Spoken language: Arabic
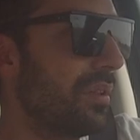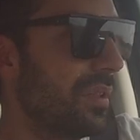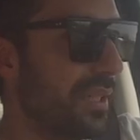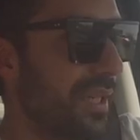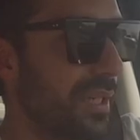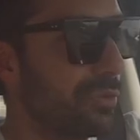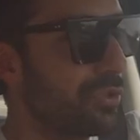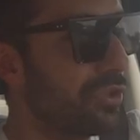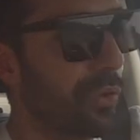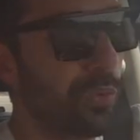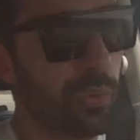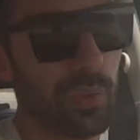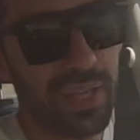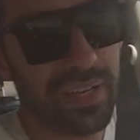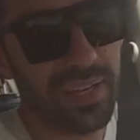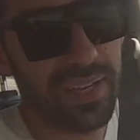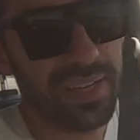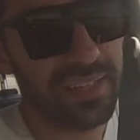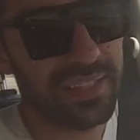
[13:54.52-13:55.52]
يعني مش
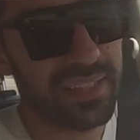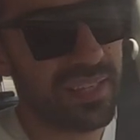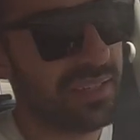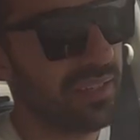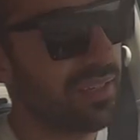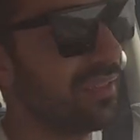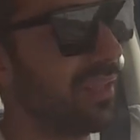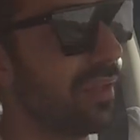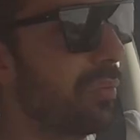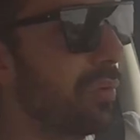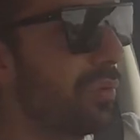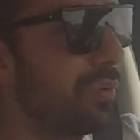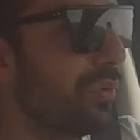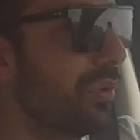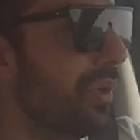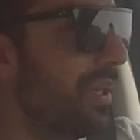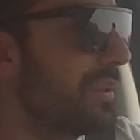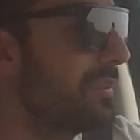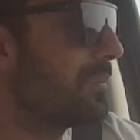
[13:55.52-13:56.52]
ضروري انا احكي عن هذا
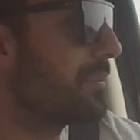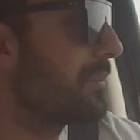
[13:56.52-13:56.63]
الموضوع